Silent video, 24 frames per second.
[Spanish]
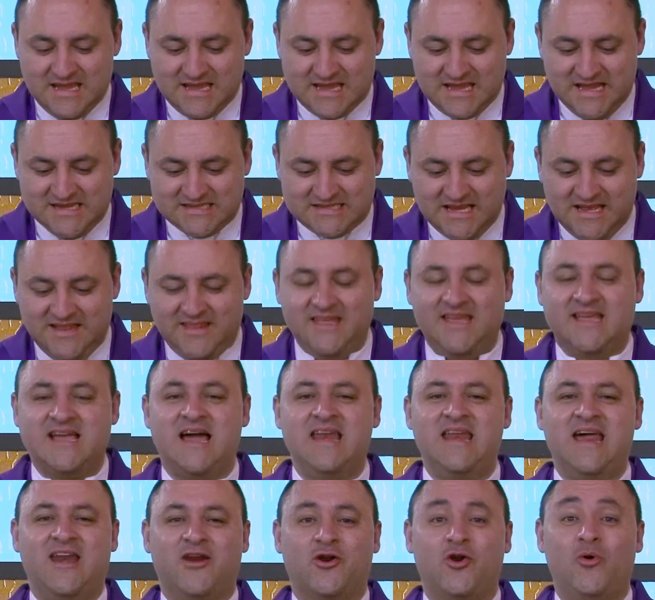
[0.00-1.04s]
que se
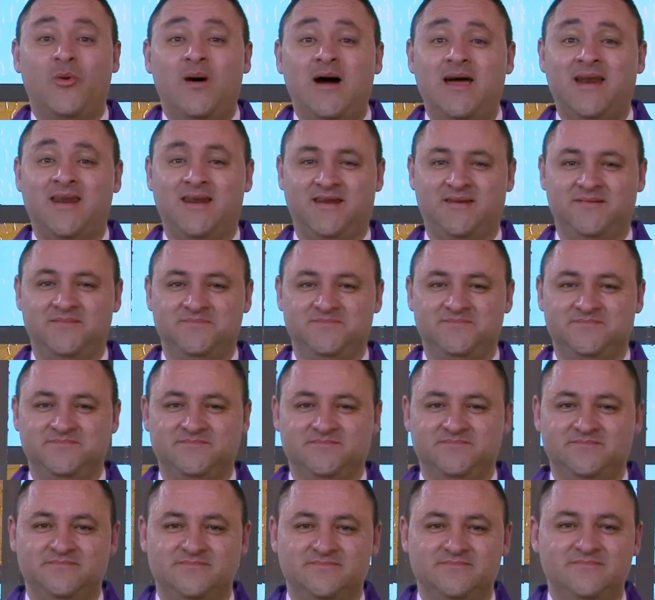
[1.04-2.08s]
dedican a robar,
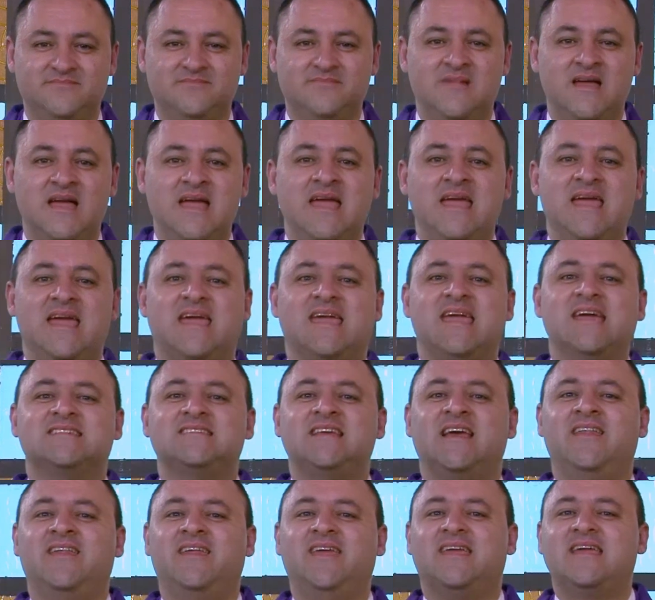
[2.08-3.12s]
que
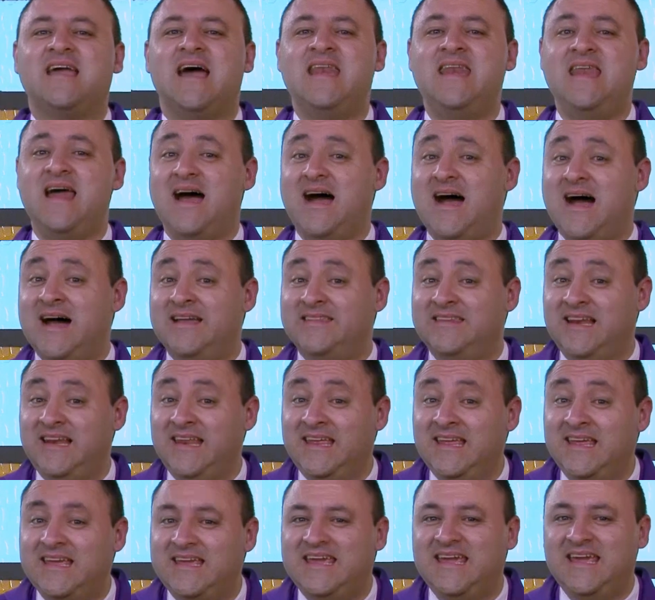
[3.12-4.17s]
se dedican a
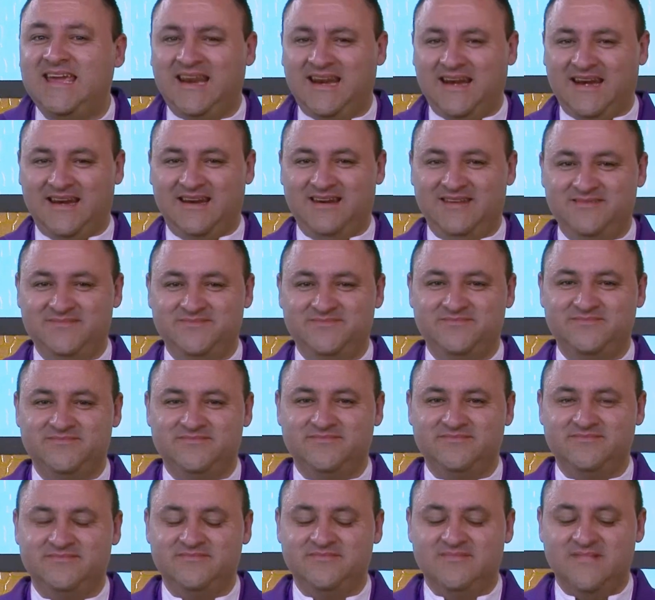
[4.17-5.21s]
delinquir,
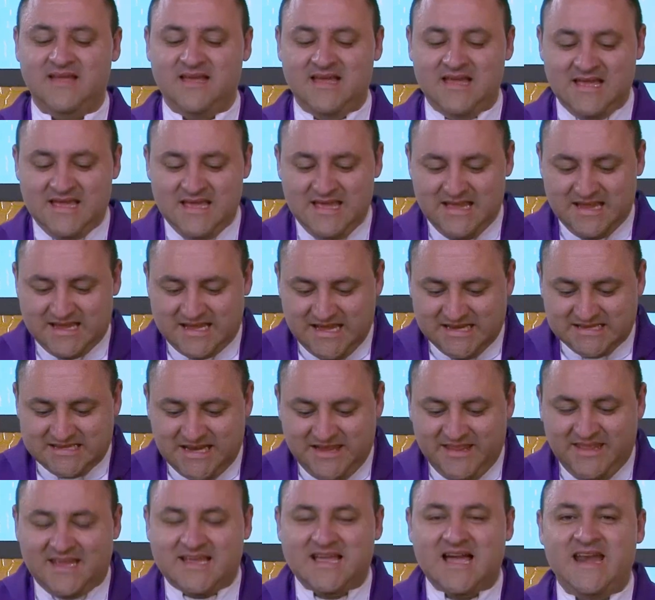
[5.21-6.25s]
que
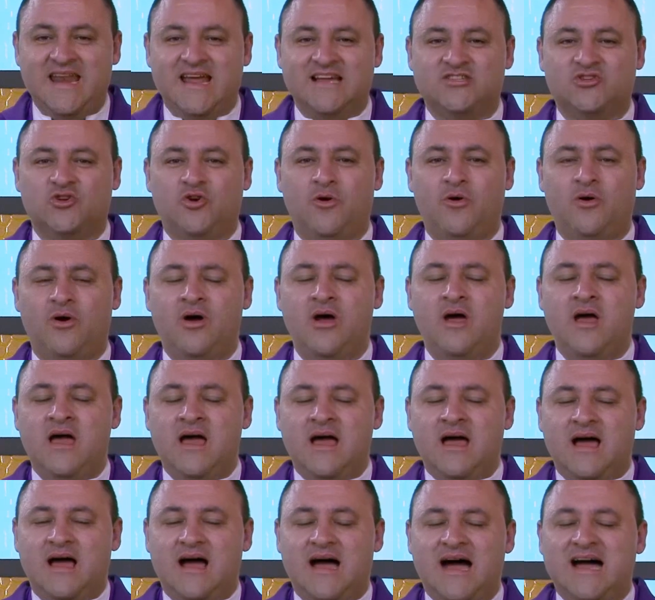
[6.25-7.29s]
se dedican
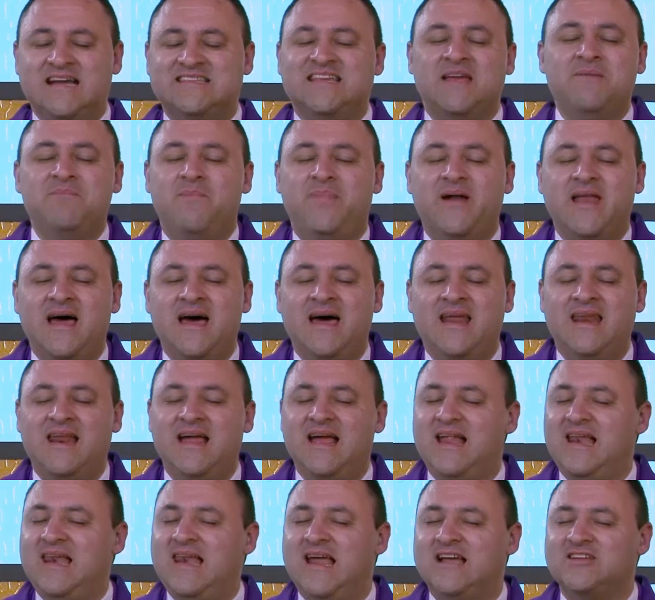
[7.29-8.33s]
a,
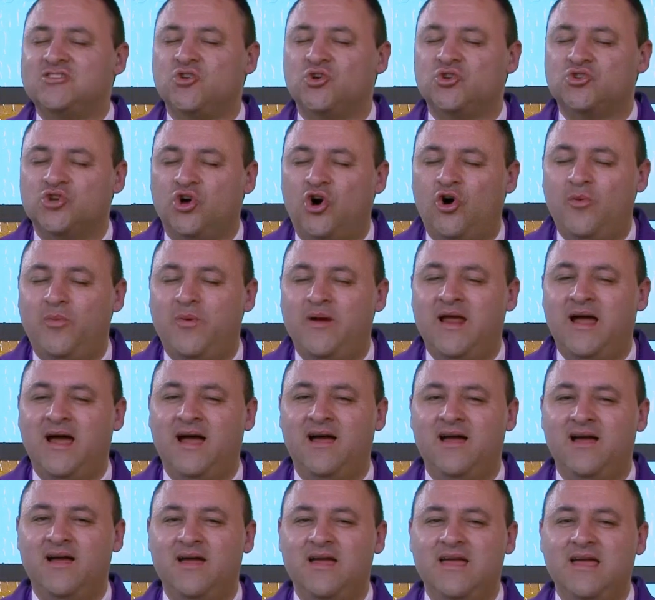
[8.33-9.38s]
sembrar la
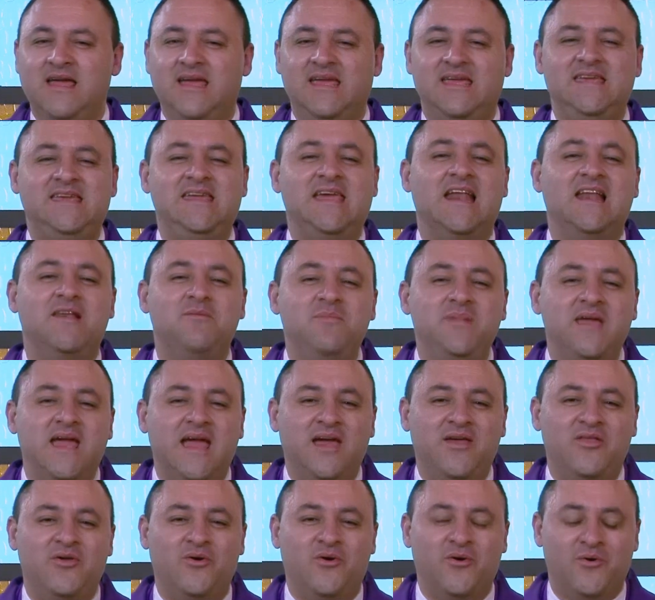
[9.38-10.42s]
zozobra y el
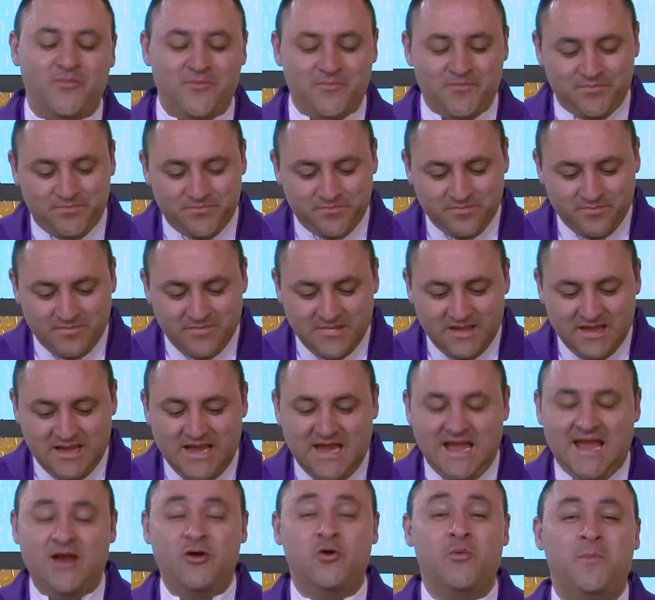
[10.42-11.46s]
miedo
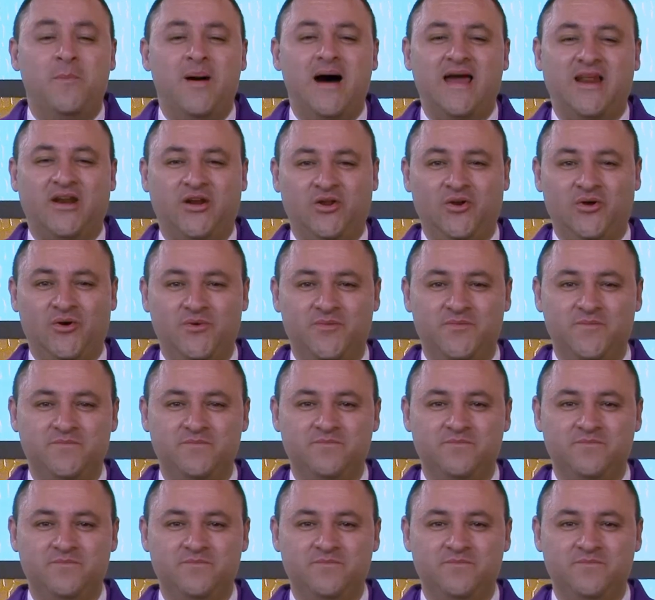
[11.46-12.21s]
en un barrio,